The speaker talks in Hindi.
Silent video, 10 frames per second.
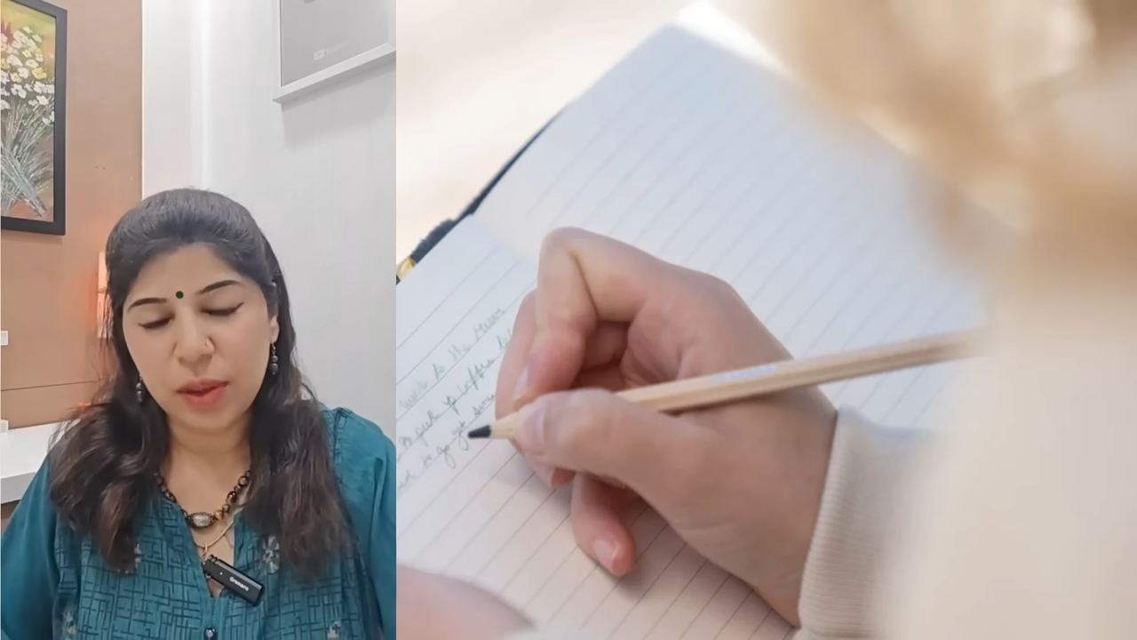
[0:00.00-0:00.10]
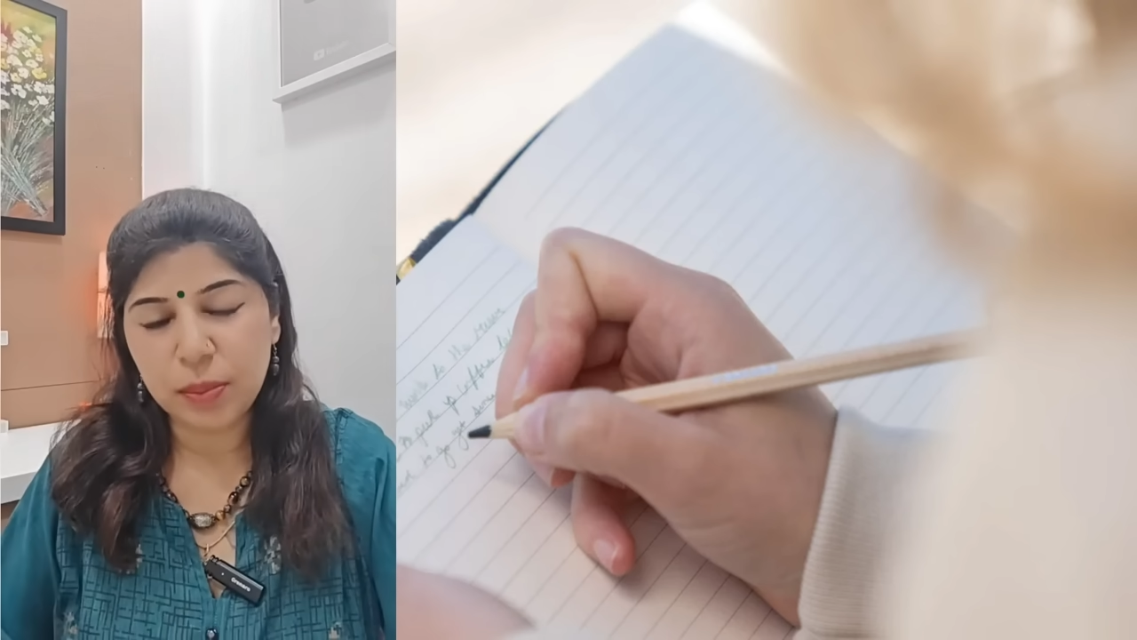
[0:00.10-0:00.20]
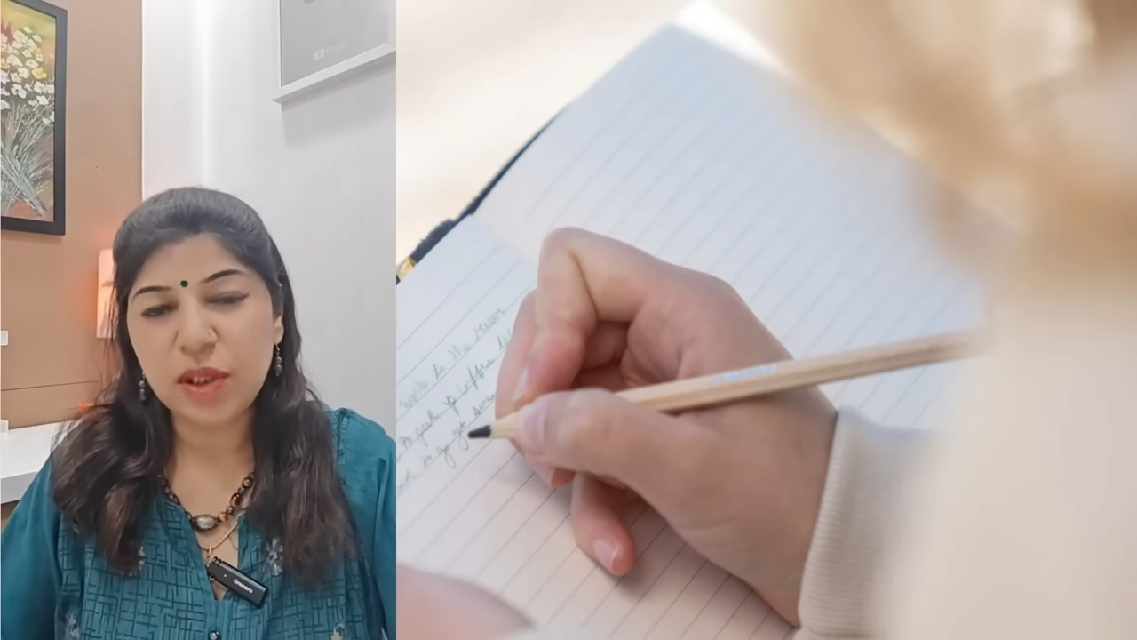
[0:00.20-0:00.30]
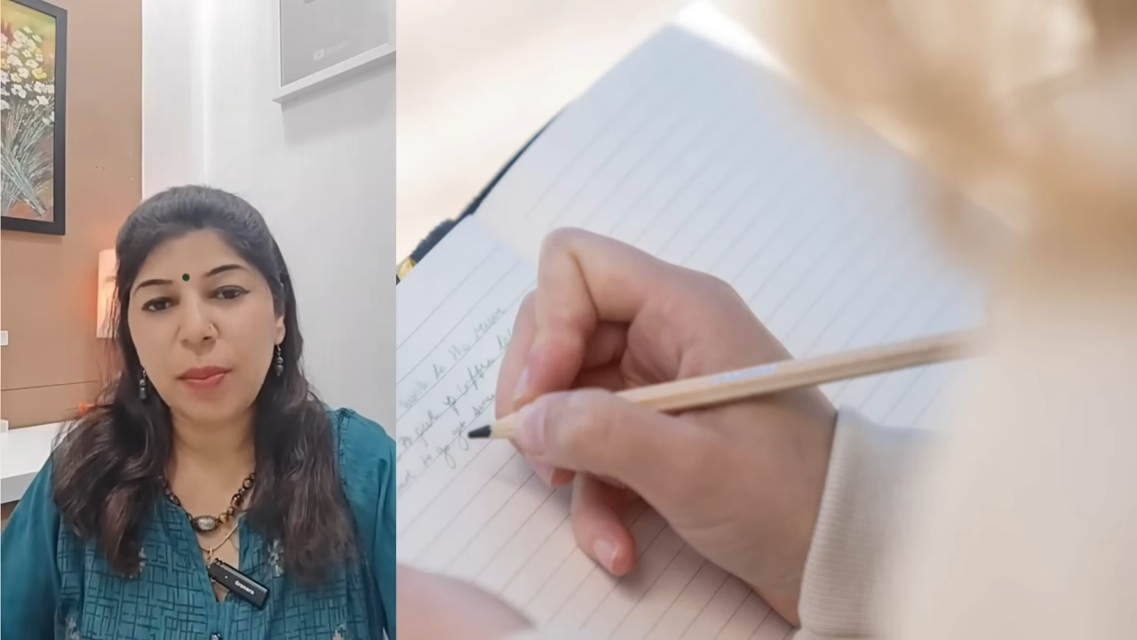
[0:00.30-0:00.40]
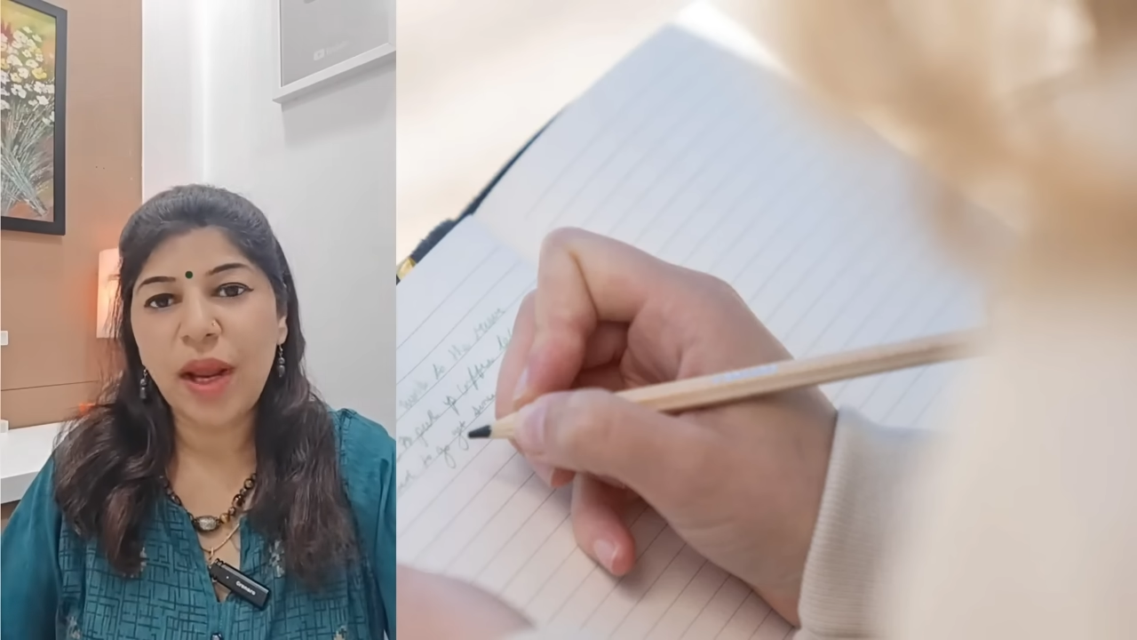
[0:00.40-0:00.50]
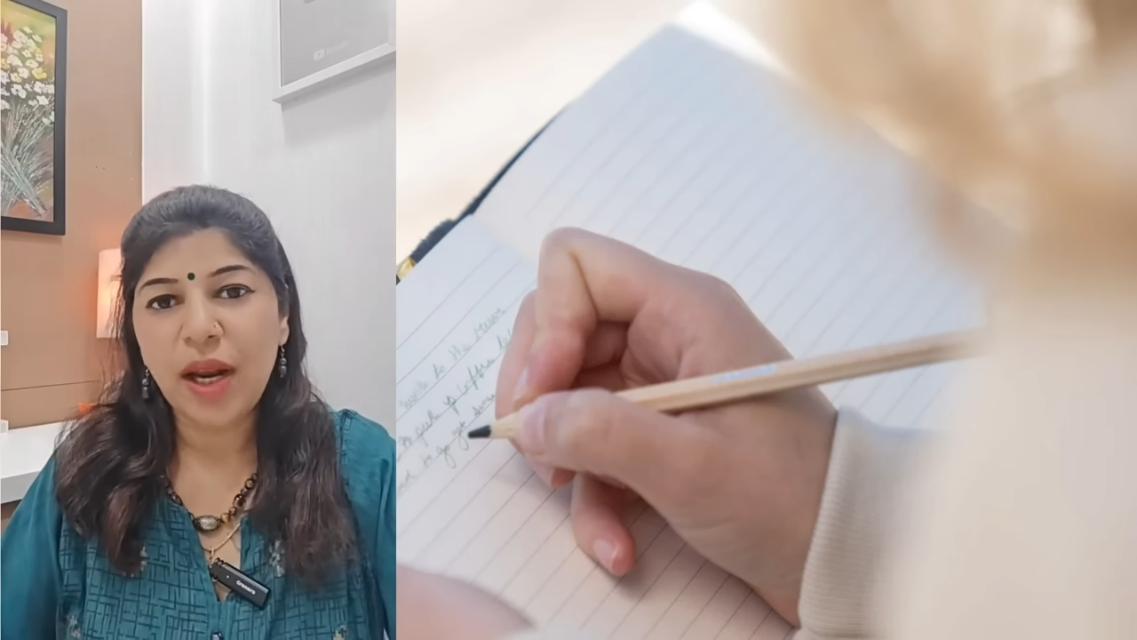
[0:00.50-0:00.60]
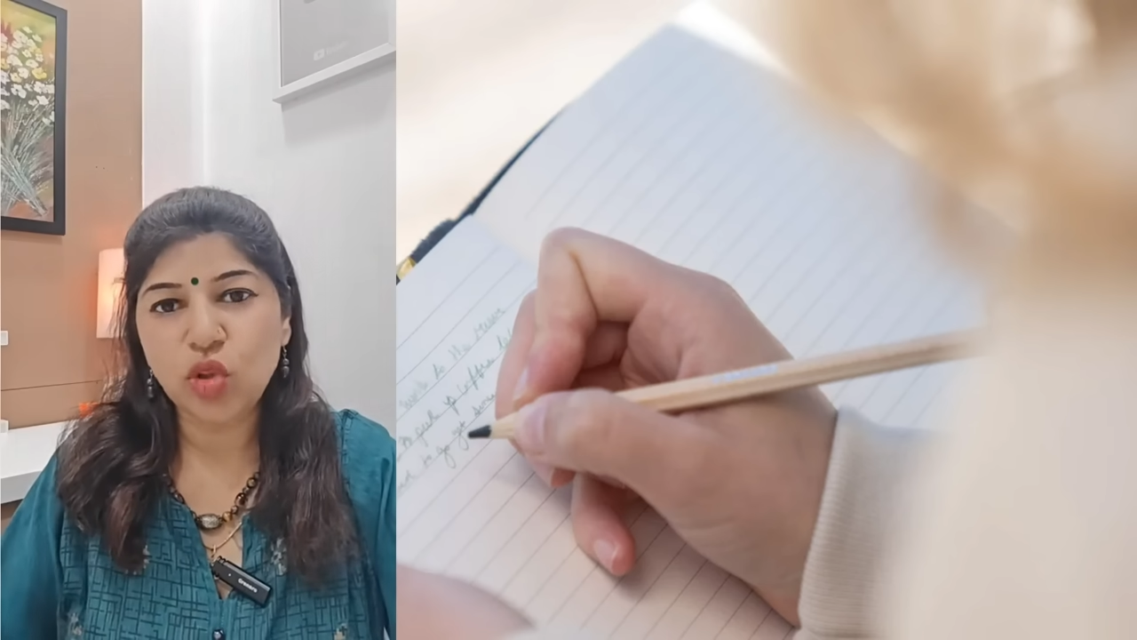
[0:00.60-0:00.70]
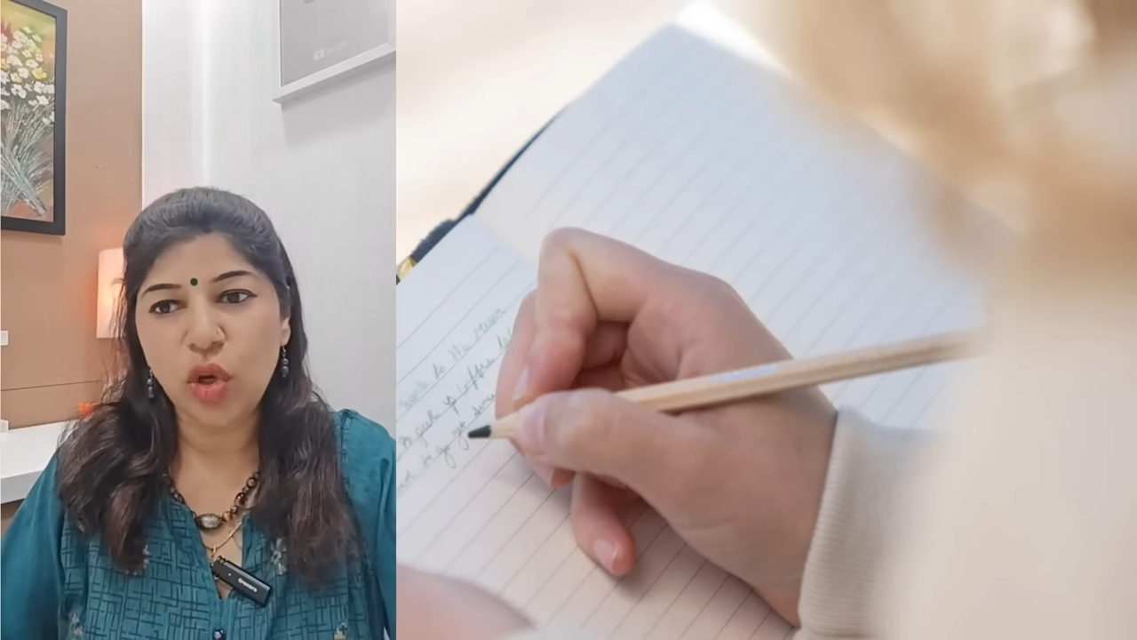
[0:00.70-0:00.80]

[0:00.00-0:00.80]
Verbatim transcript: सबसे पहला